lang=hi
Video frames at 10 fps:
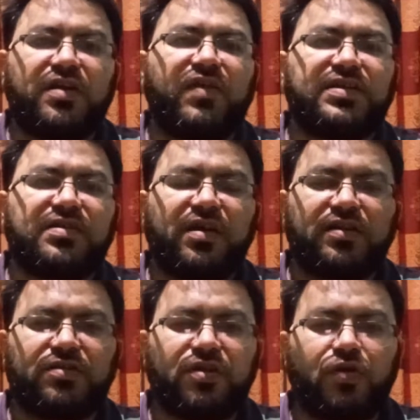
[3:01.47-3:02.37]
की आवाज़
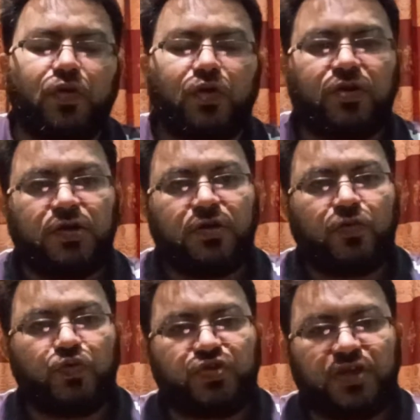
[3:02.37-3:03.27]
लगा देते हैं और
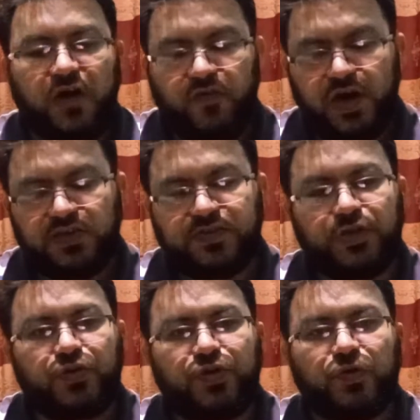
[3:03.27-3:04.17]
उस आवाज़
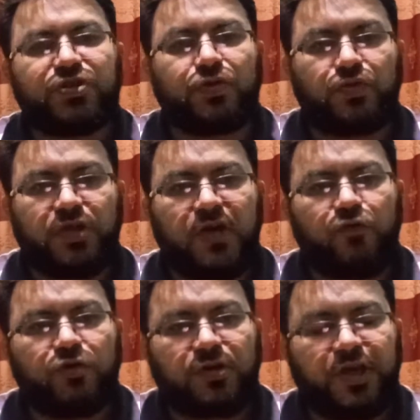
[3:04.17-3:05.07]
का जो ड्यूरेशन होता है
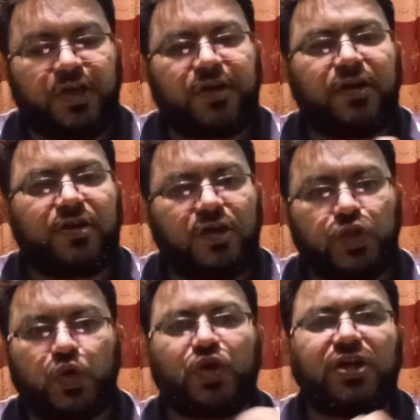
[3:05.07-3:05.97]
वो एक घंटा
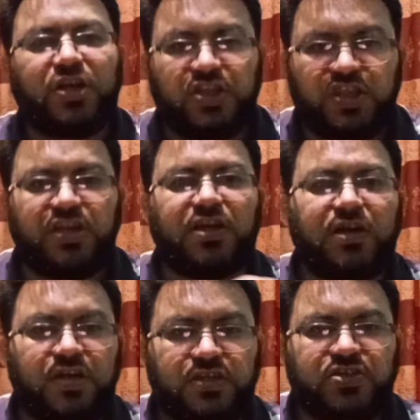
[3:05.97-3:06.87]
दो घंटे तीन
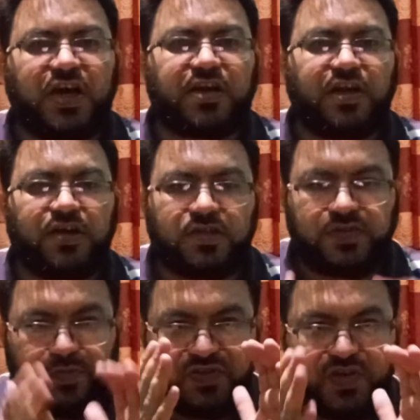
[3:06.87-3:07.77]
घंटे चार घंटे
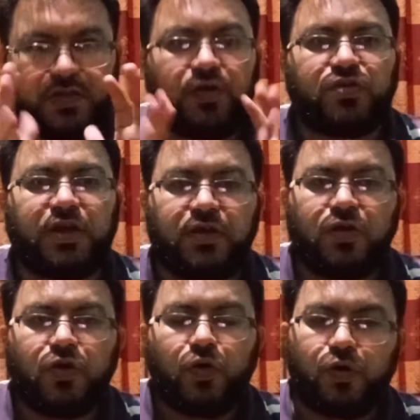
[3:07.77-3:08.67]
से भी ज़्यादा होता है
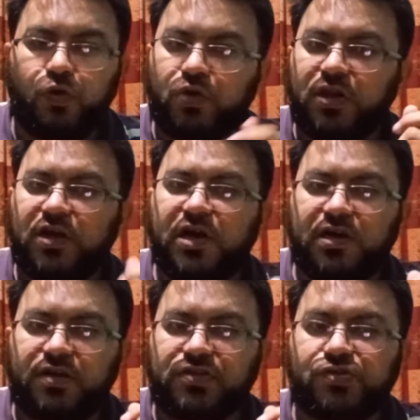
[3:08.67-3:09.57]
और लोग
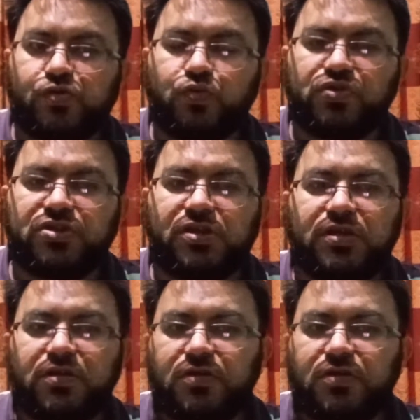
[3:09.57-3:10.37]
लगा के सुकून से